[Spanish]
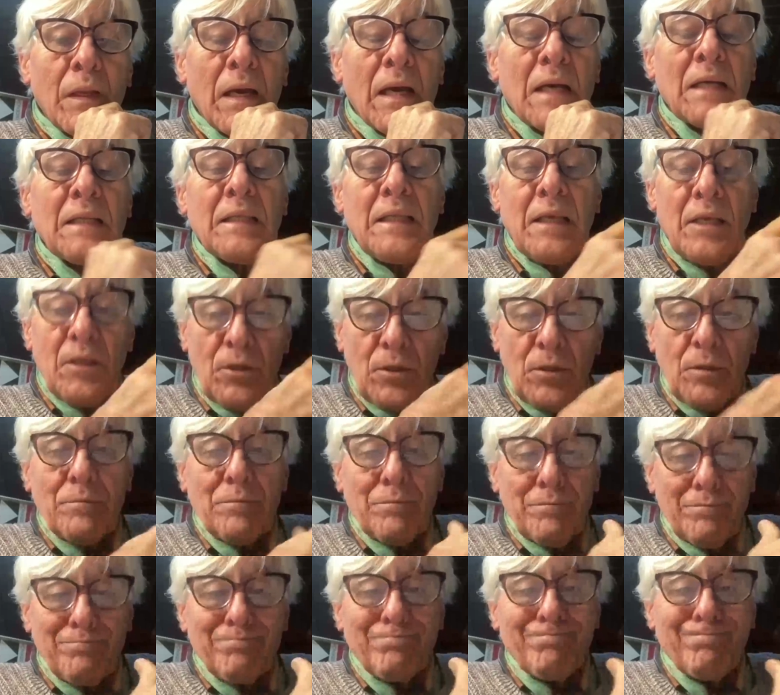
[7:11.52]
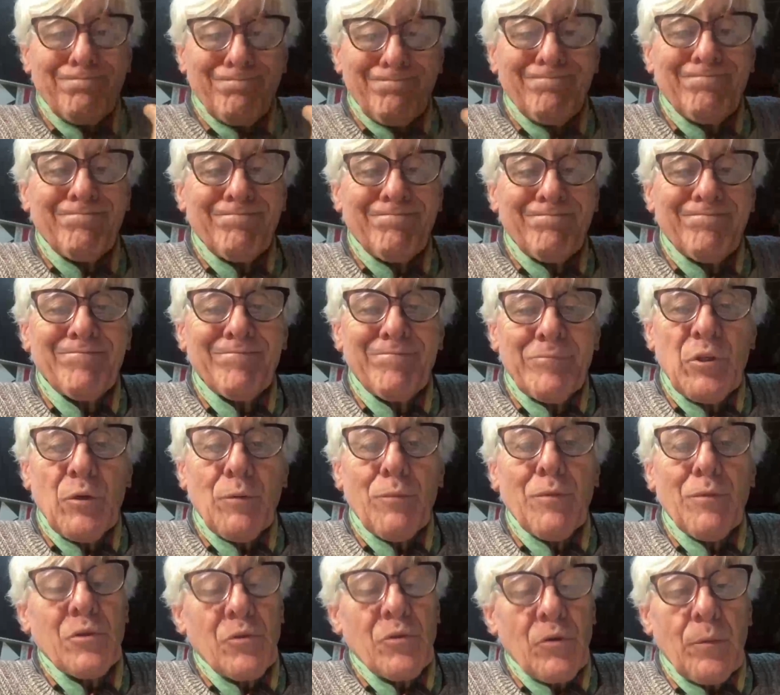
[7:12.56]
hasta yo
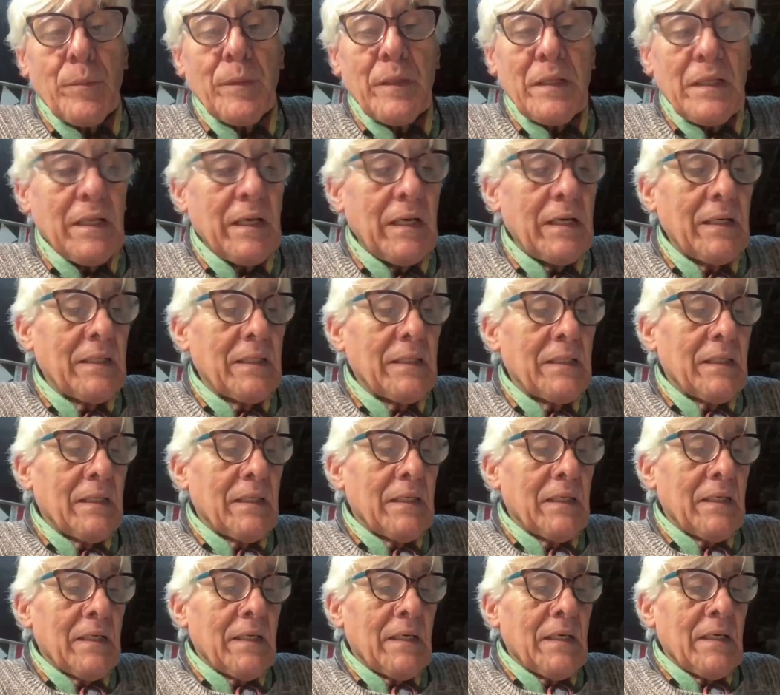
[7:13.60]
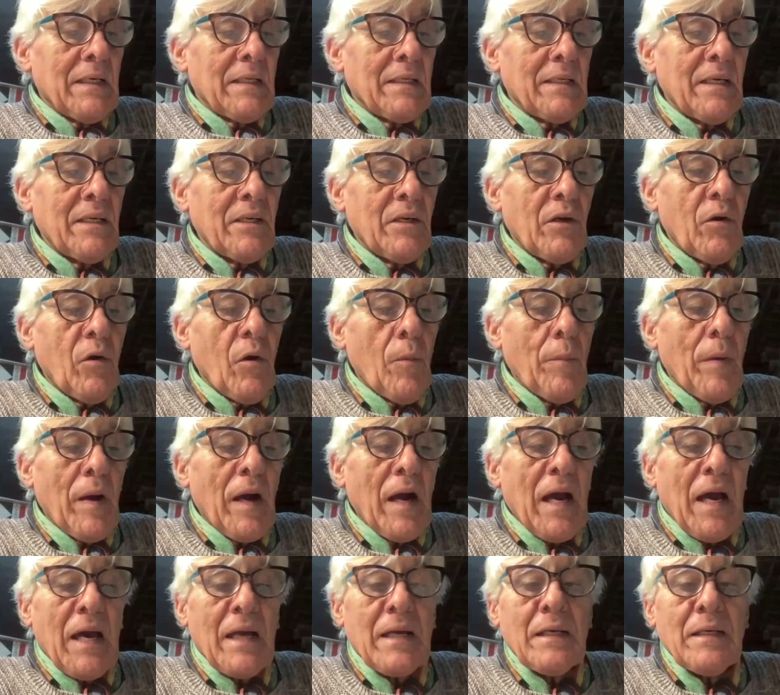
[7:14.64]
me sorprendí. Se llegó a
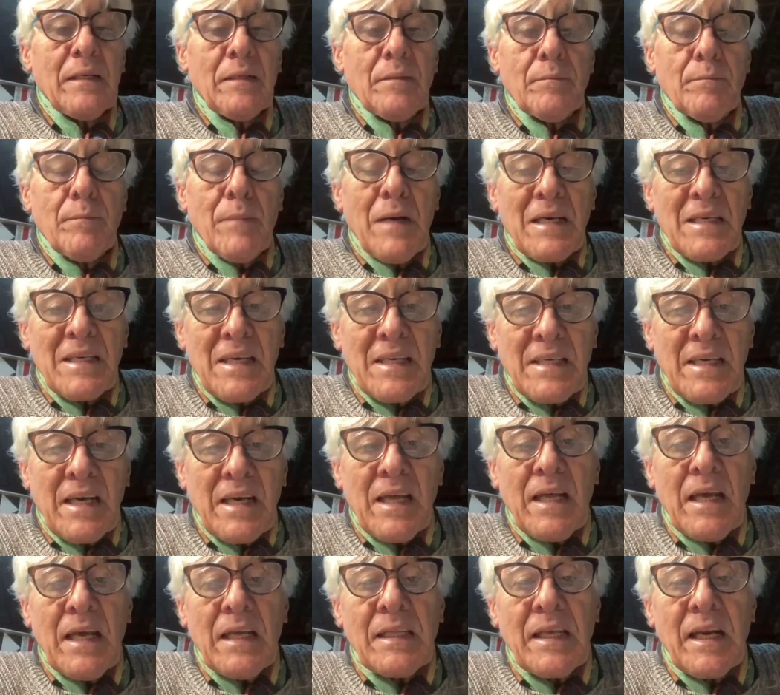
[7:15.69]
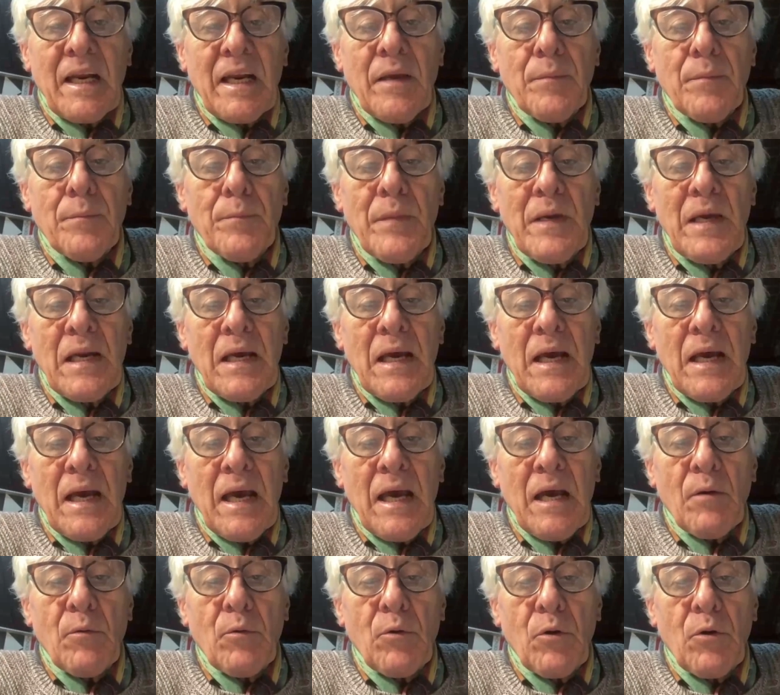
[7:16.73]
pagar más allá de 3.000
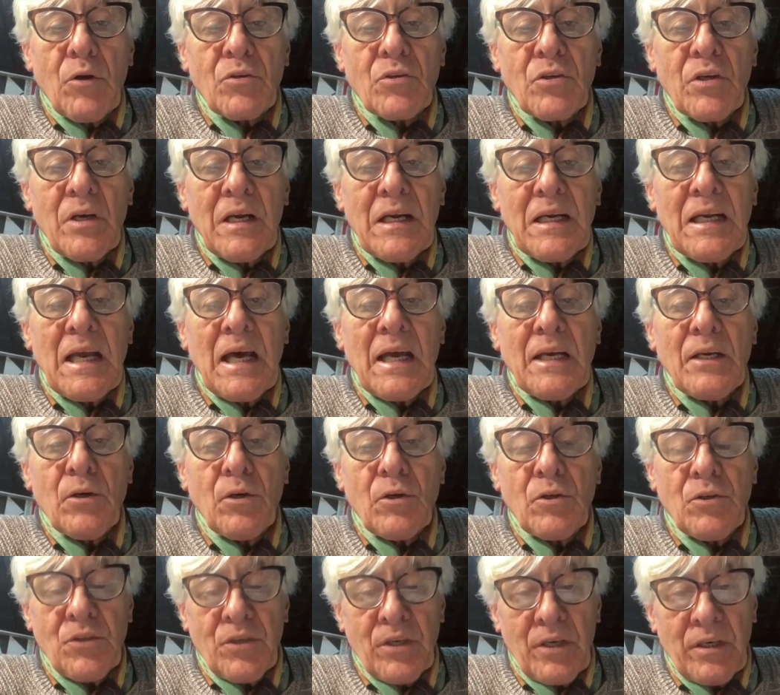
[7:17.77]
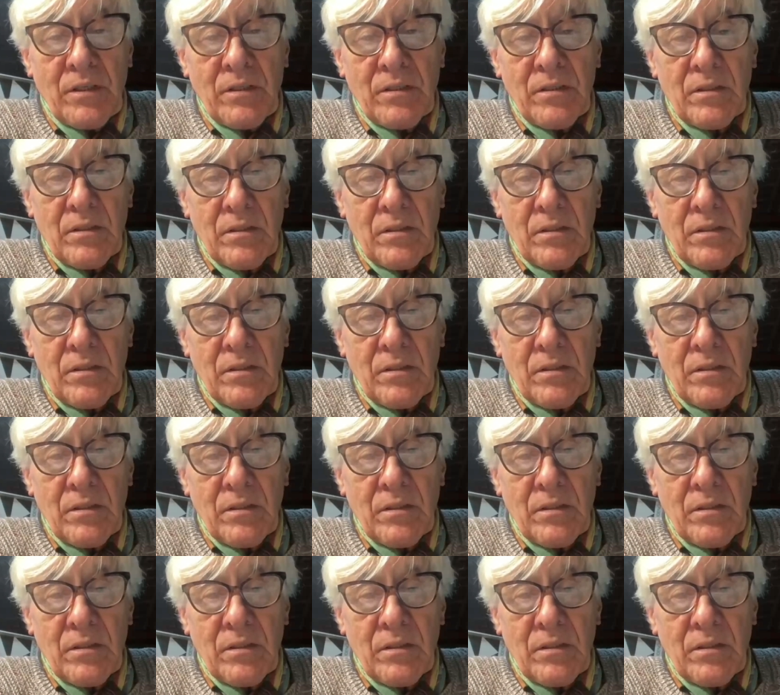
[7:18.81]
euros la noche